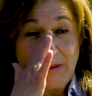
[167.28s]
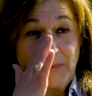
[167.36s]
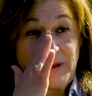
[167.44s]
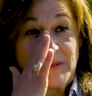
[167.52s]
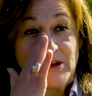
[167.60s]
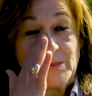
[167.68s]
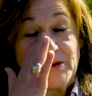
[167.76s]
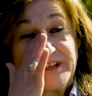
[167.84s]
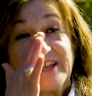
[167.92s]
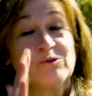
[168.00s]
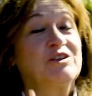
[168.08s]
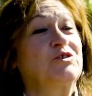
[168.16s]
Primero
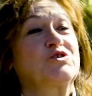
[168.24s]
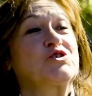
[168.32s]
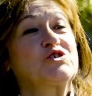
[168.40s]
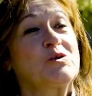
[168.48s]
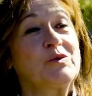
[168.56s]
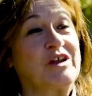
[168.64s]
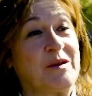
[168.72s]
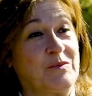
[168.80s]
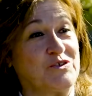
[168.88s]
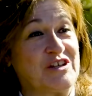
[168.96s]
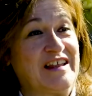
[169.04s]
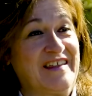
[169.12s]
porque a nuestros socios, por
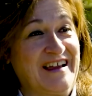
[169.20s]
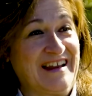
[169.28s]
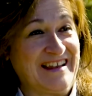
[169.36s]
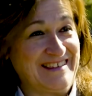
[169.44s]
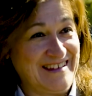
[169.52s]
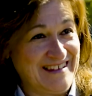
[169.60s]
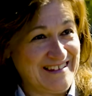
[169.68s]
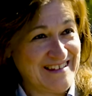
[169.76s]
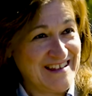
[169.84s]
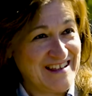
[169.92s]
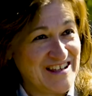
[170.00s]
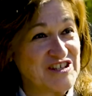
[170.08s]
ejemplo, se le da gratis
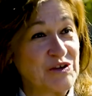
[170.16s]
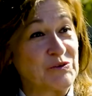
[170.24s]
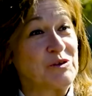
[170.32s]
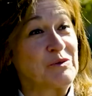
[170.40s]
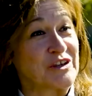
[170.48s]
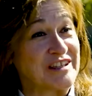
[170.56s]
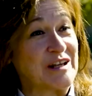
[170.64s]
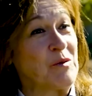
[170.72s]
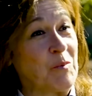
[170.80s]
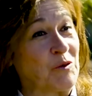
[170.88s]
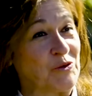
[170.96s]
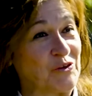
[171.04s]
y segundo porque
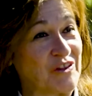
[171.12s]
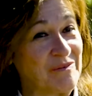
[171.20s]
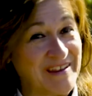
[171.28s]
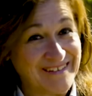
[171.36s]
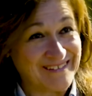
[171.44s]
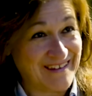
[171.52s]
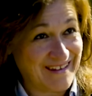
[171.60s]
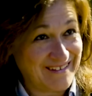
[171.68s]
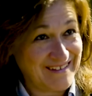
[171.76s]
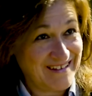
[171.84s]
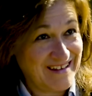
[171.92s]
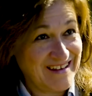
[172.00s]
tenemos puntos de venta
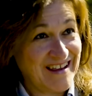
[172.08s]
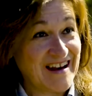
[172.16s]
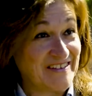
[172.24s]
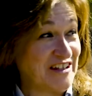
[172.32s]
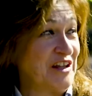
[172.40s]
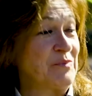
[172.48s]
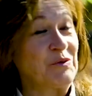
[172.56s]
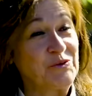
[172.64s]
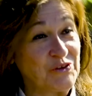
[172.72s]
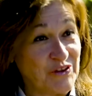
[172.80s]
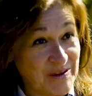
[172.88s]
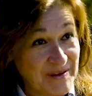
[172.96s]
al tener
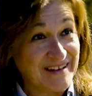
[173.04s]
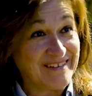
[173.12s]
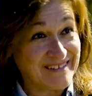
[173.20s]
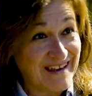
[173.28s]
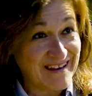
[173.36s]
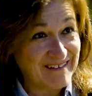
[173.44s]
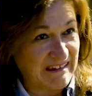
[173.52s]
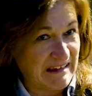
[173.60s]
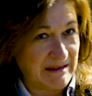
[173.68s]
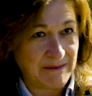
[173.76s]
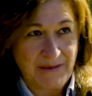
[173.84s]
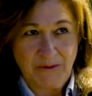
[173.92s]
puntos de venta,
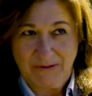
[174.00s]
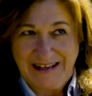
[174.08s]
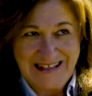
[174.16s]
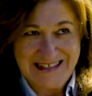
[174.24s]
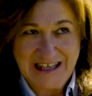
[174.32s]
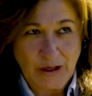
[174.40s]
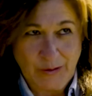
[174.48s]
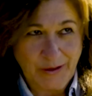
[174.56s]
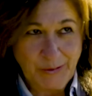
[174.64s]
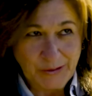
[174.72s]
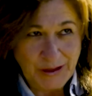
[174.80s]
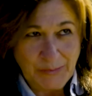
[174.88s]
que vamos, vale 5
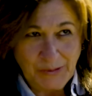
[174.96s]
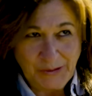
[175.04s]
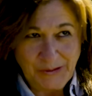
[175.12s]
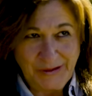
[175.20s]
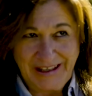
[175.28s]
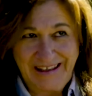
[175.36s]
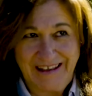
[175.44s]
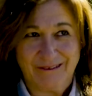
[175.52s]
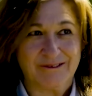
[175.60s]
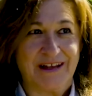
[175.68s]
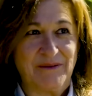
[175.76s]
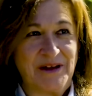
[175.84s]
euros, tampoco es
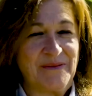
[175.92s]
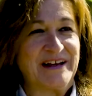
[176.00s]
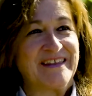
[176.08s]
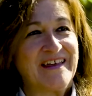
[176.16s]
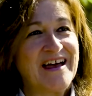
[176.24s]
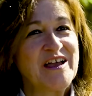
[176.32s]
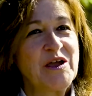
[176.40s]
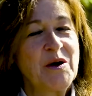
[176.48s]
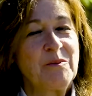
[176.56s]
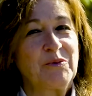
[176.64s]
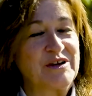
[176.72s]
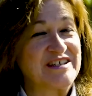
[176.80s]
una barbaridad,
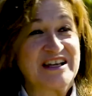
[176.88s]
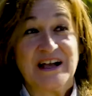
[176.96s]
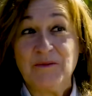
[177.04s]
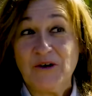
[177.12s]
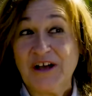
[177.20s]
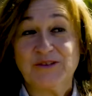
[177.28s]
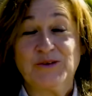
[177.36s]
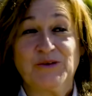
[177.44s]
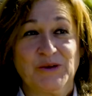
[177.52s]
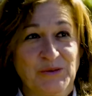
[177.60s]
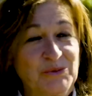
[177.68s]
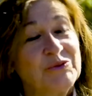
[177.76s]
pues llegamos a
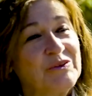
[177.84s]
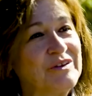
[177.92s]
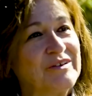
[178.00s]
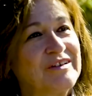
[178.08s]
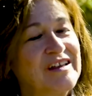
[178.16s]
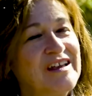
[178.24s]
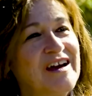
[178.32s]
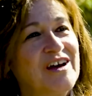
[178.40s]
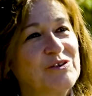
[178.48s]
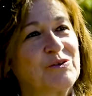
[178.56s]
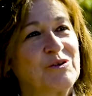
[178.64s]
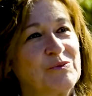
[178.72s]
todo el mundo,
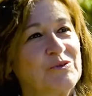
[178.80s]
a todo el